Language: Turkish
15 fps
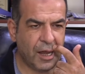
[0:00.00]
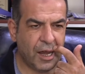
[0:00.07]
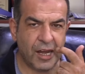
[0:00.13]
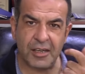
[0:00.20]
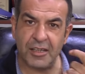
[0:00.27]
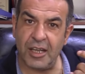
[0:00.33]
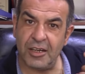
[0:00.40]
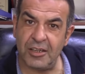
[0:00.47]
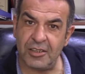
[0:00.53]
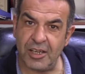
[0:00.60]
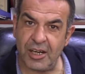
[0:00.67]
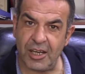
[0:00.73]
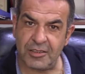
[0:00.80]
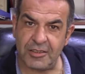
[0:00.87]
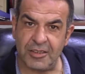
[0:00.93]
Arda'nın
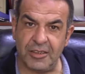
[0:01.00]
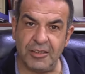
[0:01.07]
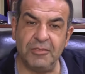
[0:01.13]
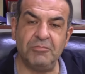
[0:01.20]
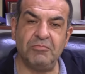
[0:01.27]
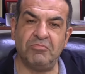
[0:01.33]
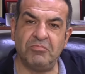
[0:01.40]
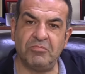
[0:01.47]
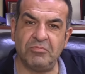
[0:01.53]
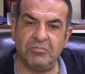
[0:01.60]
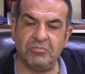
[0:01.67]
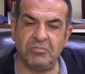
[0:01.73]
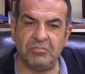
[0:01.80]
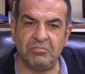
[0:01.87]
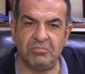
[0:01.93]
klası
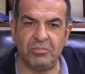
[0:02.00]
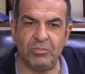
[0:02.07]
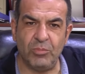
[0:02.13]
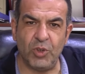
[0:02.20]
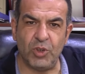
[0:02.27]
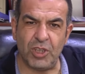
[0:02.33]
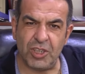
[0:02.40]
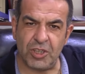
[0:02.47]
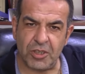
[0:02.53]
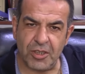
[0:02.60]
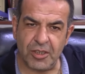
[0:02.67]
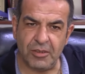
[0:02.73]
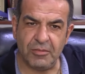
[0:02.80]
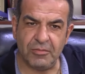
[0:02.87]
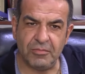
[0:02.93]

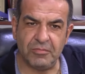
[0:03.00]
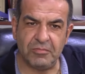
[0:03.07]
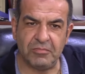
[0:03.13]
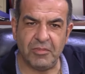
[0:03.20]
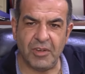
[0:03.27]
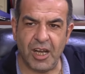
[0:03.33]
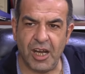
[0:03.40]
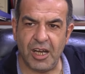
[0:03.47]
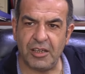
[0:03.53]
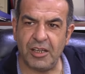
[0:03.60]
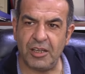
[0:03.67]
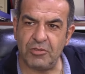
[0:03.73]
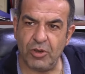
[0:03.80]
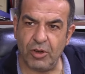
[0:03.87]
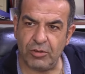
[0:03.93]
müthişti.
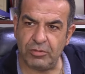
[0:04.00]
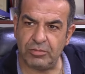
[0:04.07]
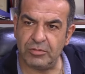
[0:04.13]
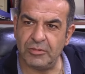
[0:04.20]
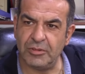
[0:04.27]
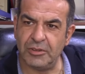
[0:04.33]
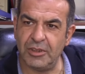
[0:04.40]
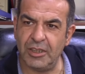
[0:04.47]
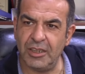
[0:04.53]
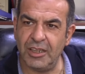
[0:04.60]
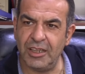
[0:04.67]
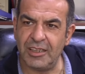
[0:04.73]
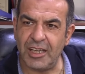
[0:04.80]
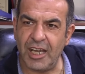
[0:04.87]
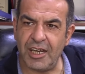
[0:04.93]
Arda çok
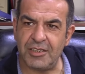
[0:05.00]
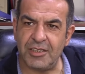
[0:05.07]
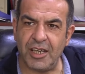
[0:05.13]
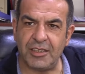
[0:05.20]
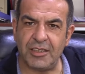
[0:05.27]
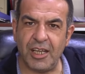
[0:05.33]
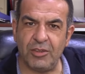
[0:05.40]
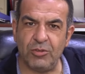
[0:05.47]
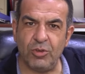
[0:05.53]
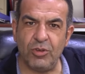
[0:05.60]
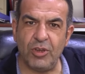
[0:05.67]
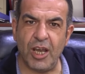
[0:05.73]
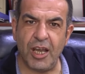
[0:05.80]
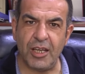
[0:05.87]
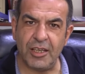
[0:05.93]
gerçekten
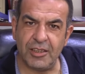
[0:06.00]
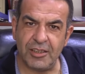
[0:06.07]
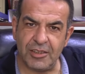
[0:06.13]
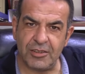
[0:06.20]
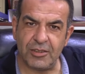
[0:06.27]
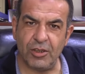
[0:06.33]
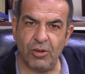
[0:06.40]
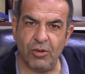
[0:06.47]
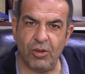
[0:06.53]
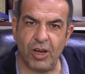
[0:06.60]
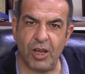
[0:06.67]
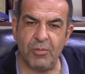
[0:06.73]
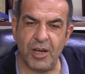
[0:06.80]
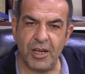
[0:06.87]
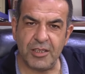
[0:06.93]
dünya yıldızı
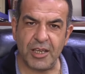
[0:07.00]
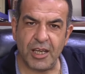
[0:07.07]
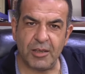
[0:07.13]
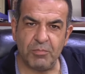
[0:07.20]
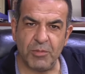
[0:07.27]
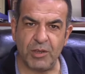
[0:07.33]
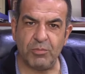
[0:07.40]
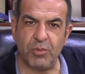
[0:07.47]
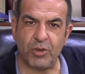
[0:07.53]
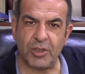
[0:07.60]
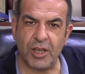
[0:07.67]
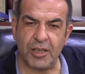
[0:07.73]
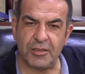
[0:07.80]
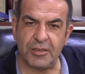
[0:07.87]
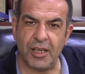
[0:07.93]
olabilecek bir
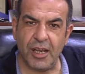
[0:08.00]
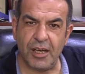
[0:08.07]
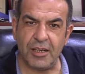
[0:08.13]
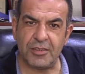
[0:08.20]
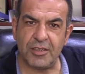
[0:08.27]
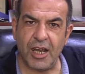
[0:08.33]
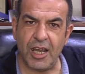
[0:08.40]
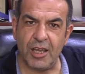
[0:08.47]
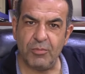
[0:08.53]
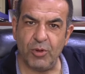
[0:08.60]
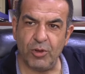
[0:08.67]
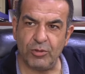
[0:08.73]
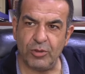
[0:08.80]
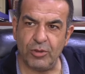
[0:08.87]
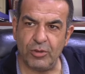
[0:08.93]
potansiyele sahip
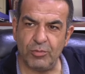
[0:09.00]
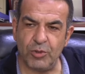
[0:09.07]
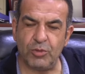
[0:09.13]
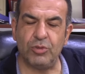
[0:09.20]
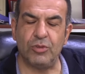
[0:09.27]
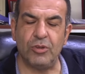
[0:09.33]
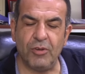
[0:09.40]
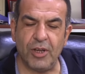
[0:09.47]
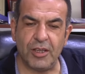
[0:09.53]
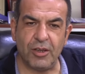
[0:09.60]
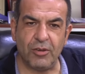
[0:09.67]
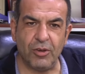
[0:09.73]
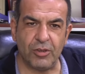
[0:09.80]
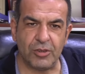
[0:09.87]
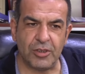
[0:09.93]
olduğunu bu turnuvada
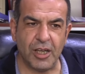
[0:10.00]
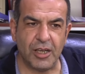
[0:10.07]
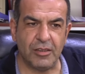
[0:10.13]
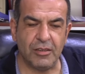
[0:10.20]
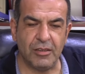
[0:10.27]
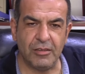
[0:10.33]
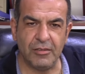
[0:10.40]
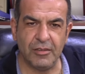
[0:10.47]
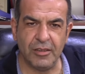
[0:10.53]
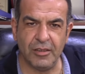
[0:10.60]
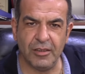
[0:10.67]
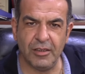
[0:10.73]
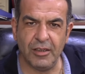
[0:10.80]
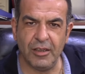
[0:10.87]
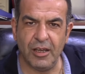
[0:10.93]
gösterdi.
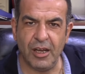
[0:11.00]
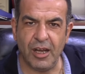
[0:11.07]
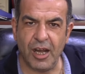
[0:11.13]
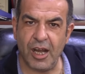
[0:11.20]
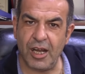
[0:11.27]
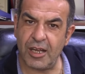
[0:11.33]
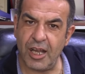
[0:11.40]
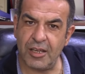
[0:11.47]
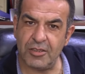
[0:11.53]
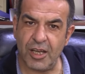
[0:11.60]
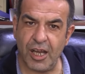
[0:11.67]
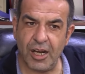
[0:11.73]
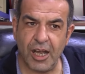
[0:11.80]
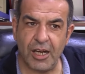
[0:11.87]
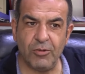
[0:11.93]
Hakan
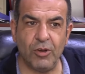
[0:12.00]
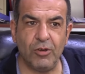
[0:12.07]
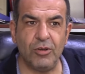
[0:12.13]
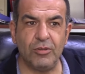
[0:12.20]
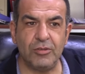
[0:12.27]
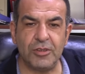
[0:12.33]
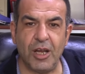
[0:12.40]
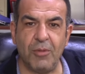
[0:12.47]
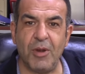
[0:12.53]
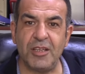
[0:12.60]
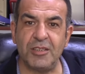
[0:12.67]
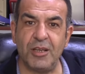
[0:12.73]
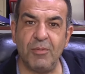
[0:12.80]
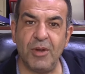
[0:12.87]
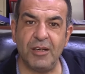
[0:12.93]
Çalhanoğlu
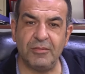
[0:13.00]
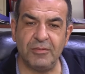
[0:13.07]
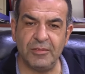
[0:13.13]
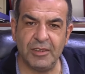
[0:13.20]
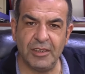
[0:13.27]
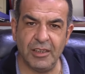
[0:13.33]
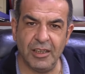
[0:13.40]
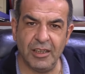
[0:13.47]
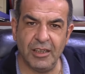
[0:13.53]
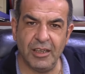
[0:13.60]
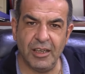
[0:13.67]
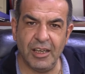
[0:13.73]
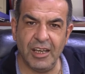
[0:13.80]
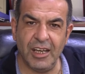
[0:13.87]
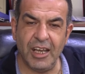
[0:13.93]
zaman zaman
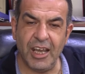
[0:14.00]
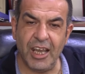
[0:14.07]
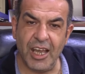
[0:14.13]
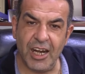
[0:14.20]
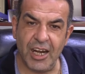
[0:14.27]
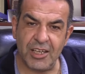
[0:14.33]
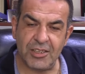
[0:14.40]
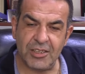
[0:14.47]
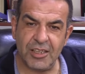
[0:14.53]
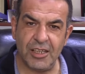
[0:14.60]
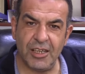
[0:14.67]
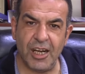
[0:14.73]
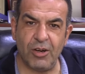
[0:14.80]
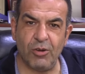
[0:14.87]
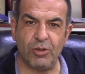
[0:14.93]

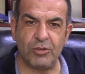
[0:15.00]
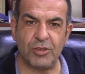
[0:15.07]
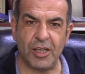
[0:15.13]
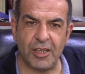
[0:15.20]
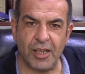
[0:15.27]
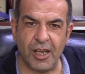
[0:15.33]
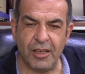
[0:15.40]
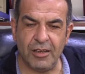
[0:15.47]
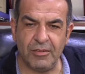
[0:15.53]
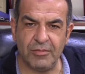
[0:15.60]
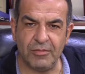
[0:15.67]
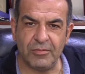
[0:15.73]
eleştiriler olsa da